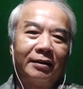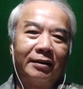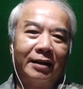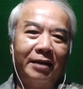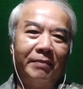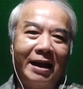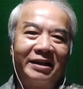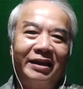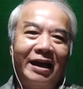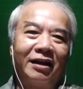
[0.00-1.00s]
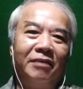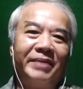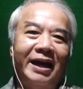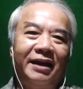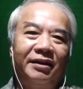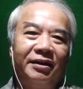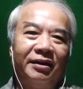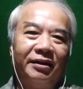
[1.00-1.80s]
là bà chỉ ăn cơm trái thôi